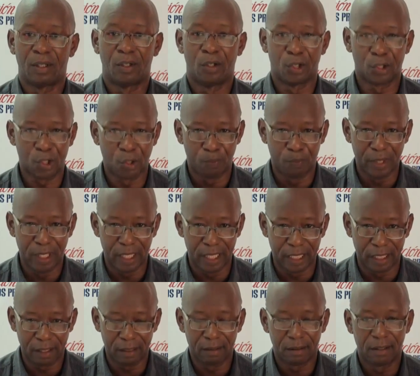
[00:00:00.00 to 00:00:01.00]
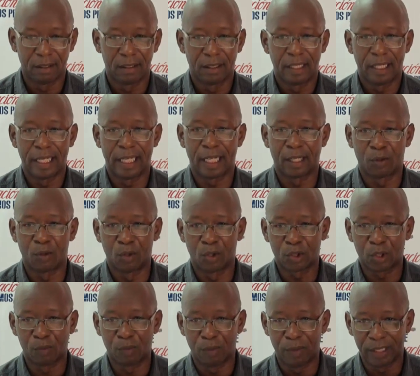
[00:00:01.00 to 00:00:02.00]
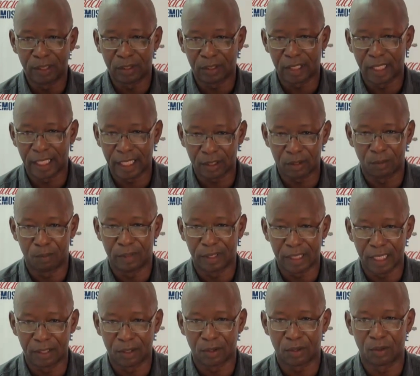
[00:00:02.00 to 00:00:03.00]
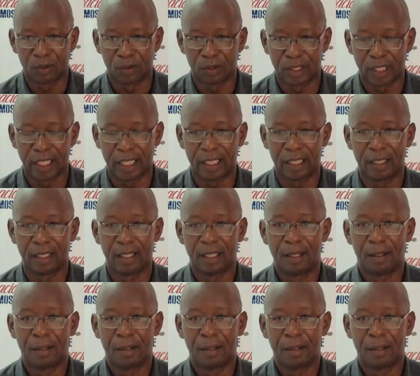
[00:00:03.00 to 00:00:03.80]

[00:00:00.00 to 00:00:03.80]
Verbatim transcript: No se olviden, en algún otro momento estaré conversando con ustedes